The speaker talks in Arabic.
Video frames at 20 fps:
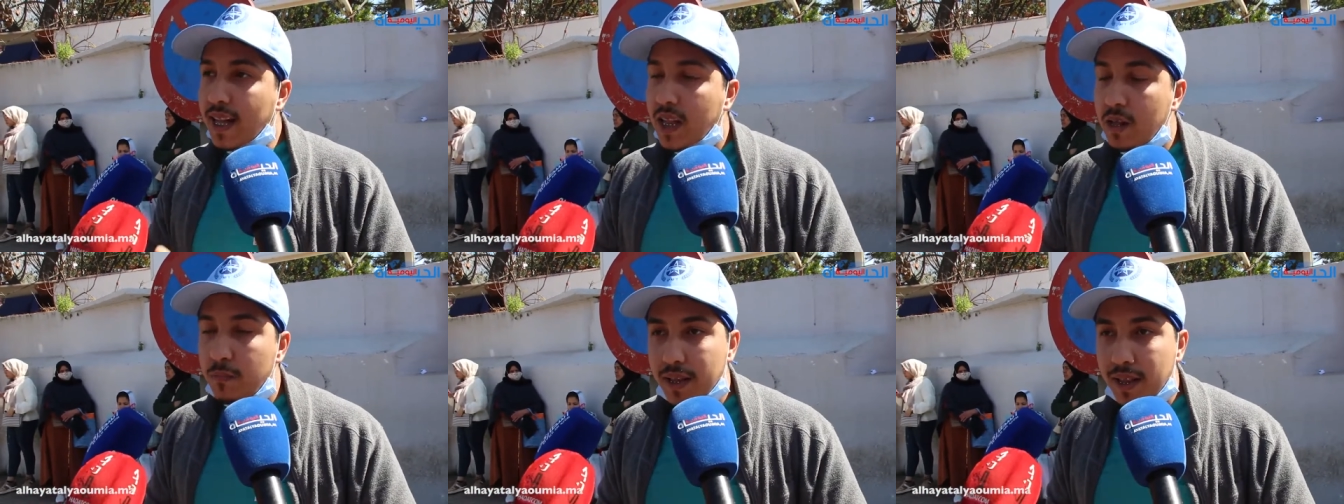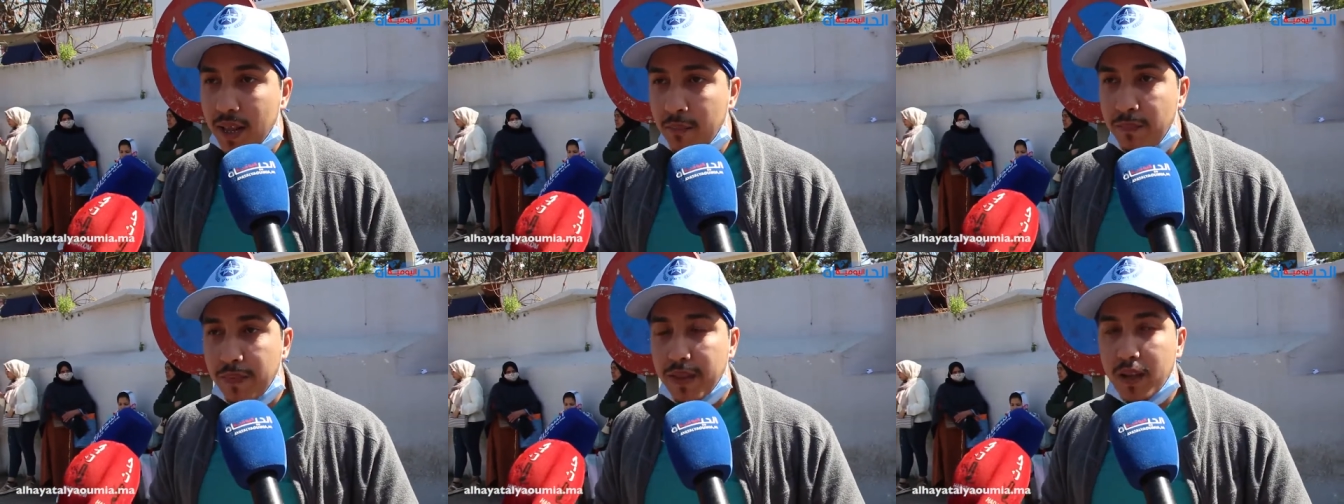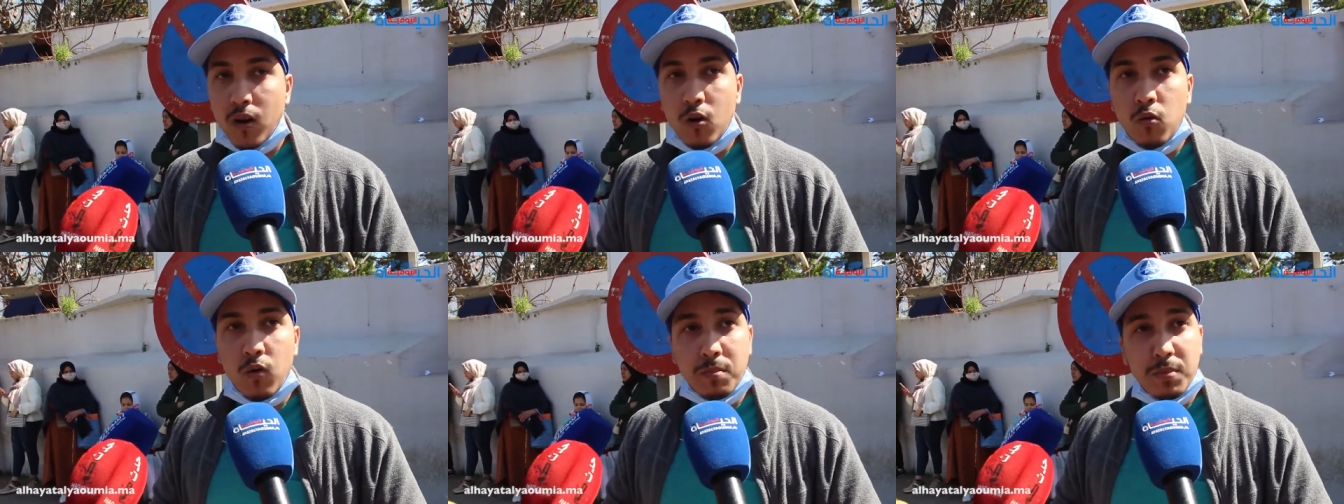هذا المطلب
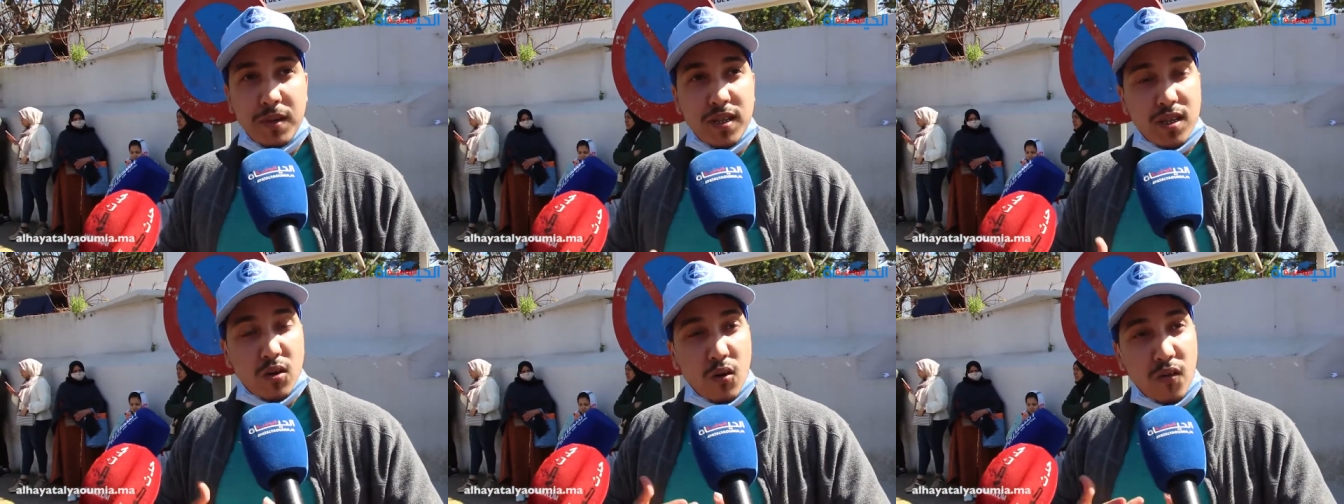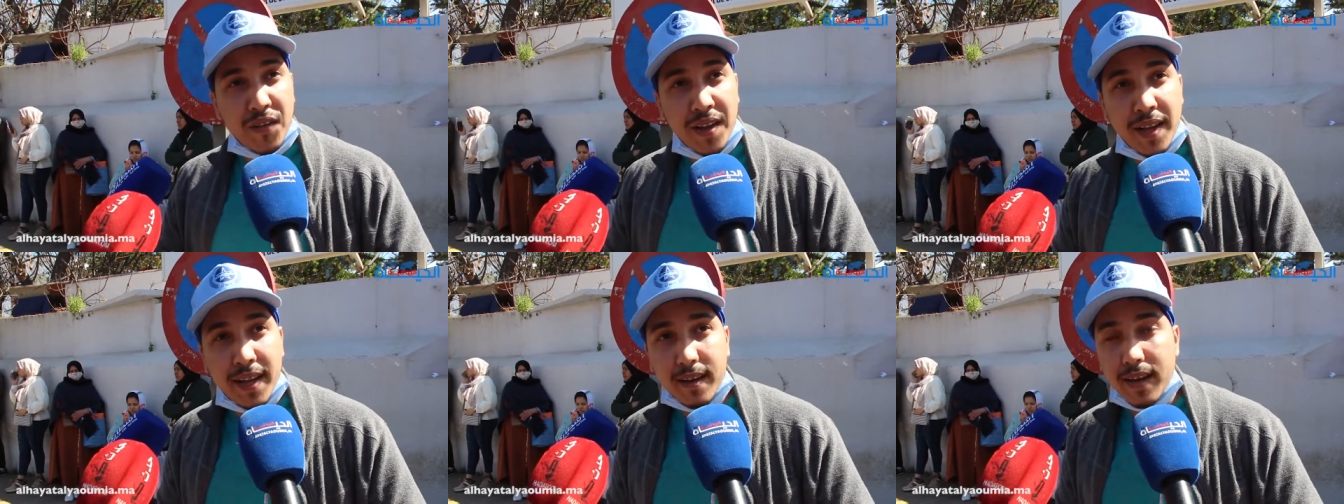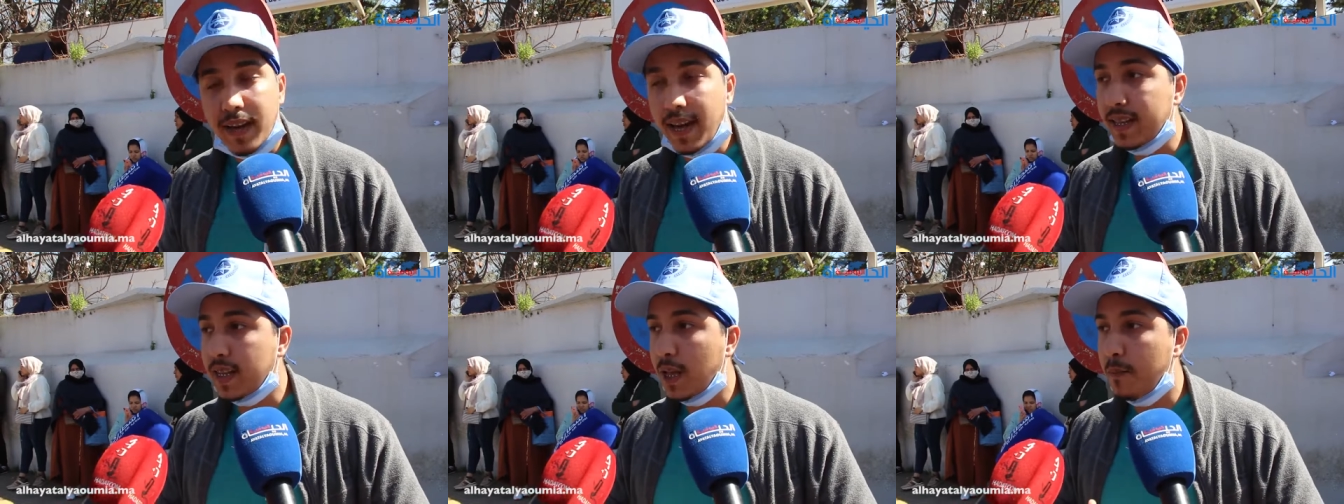هو
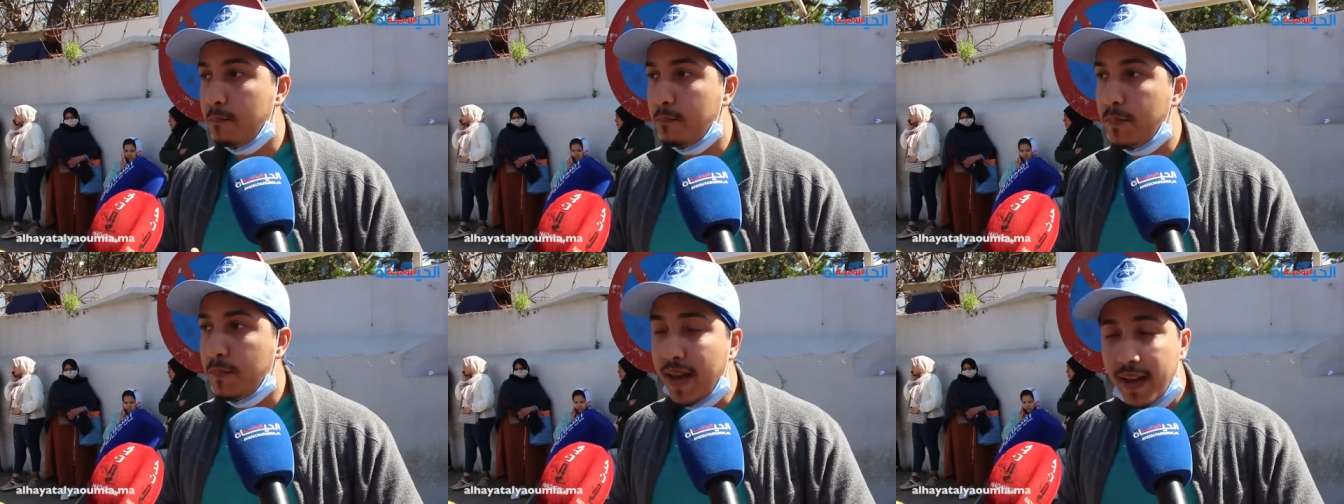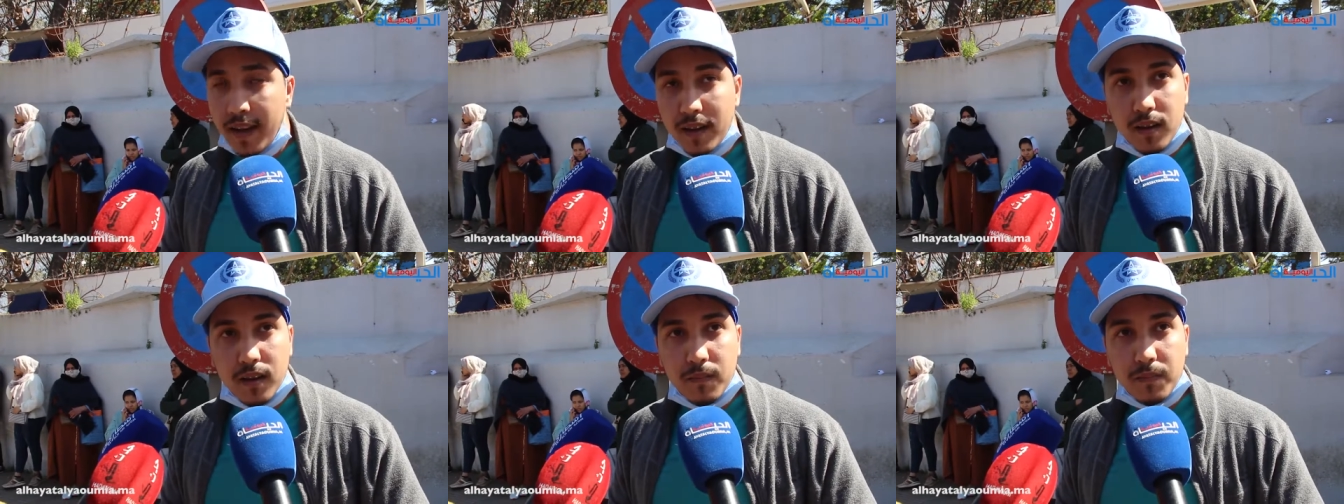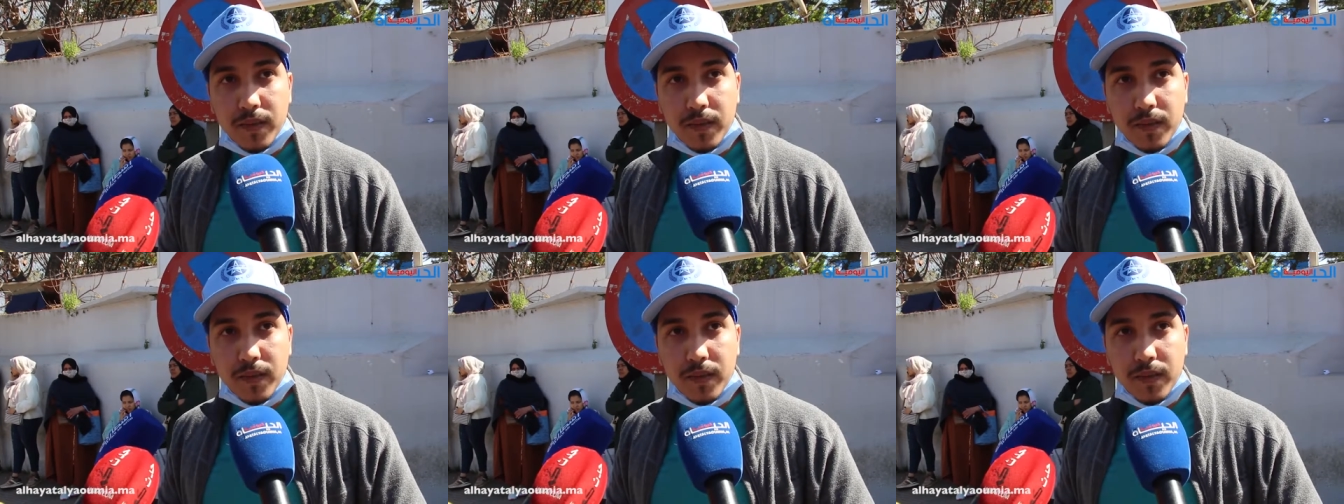بتوفير اطباء